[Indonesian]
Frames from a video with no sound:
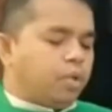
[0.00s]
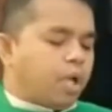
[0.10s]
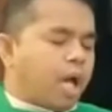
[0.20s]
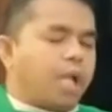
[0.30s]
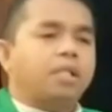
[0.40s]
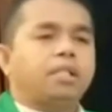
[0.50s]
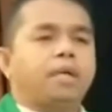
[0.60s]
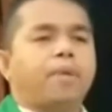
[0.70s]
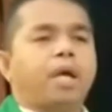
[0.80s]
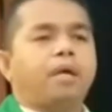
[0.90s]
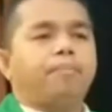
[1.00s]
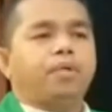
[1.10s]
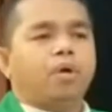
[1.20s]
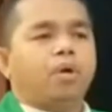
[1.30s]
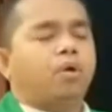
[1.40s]
Allah tetap akan
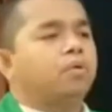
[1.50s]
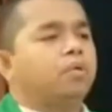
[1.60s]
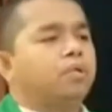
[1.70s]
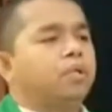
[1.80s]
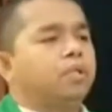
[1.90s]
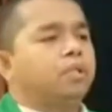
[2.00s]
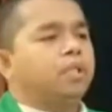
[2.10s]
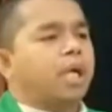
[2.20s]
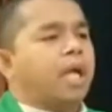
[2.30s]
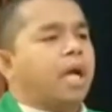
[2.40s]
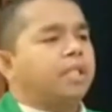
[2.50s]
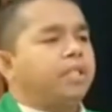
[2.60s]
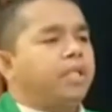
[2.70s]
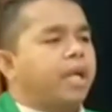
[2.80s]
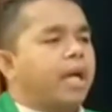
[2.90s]
menolong. Seakan-akan
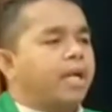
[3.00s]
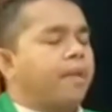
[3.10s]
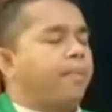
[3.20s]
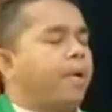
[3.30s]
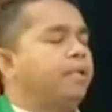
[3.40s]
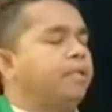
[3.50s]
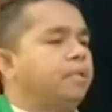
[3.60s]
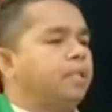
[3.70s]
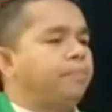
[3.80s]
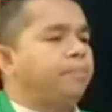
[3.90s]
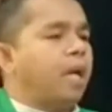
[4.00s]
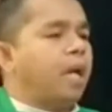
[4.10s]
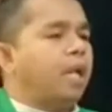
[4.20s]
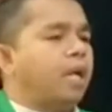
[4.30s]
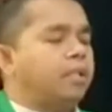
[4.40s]
tidak ada harapan, tetapi
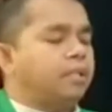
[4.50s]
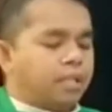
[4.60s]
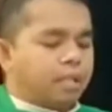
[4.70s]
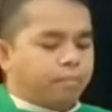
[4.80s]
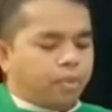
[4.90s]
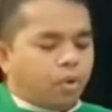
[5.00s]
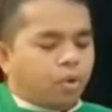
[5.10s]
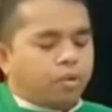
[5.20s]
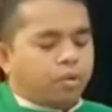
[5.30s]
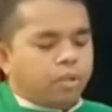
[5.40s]
Allah akan tetap menolong.